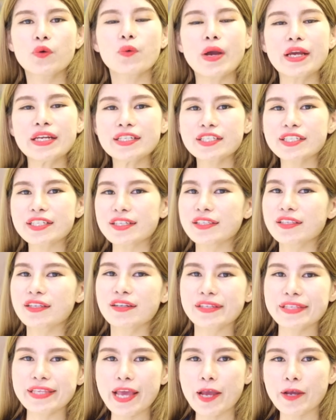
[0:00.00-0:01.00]
quản trị
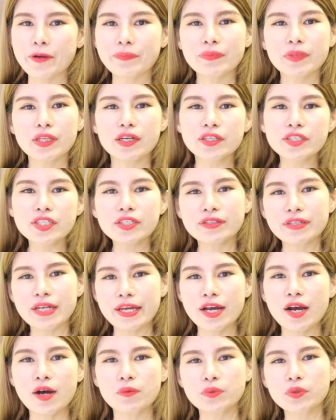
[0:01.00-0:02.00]
thời gian ở trường
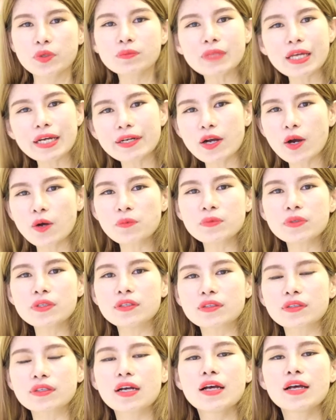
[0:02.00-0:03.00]
đại học chúng ta không
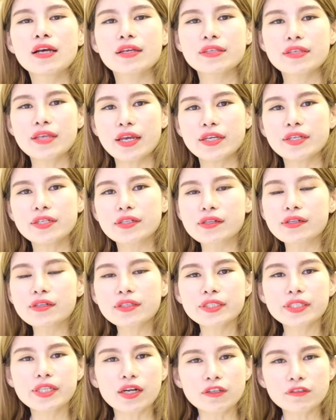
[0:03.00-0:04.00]
được dạy được
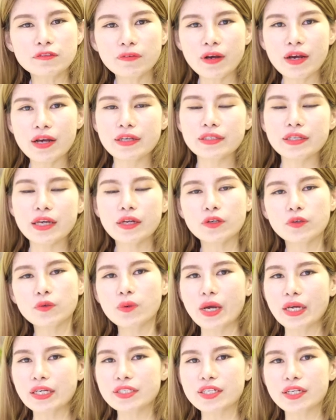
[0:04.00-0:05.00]
hướng dẫn về cách
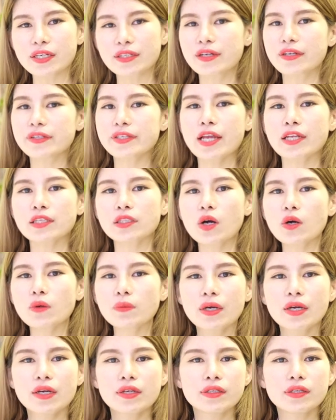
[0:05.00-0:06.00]
quản trị thời gian tốt
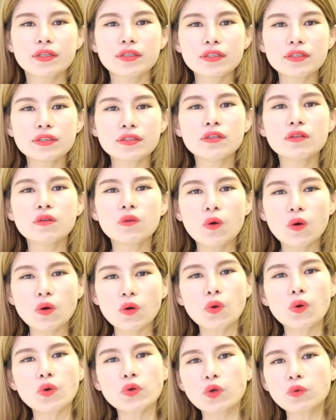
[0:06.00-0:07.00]
những người
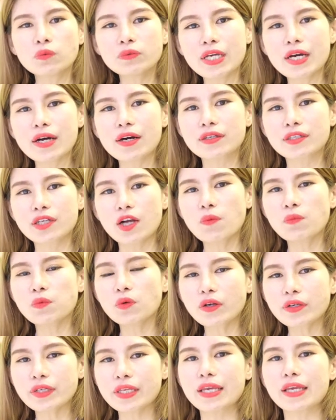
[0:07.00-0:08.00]
luôn luôn đúng giờ không
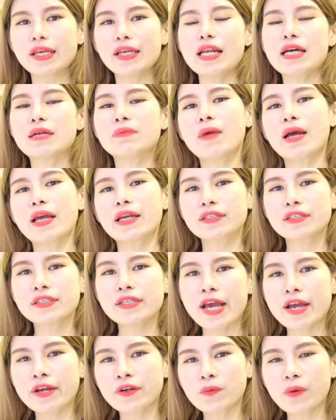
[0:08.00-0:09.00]
có nghĩa là bạn
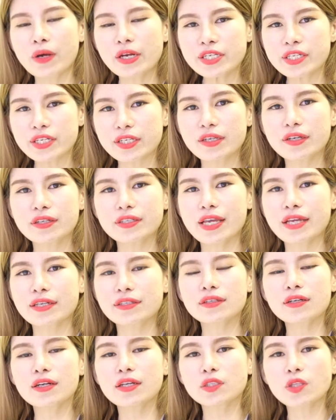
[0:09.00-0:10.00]
đang quản trị thời gian
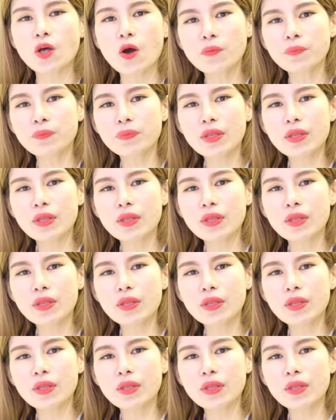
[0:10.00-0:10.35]
rất là tốt